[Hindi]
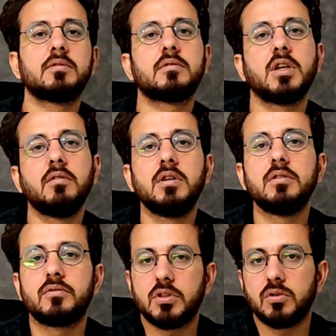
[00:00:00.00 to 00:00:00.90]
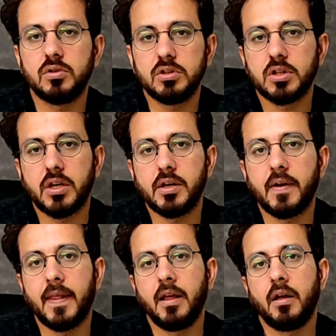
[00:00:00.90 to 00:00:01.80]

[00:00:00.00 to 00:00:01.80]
पास ट्रैवल हिस्ट्री होनी चाहिए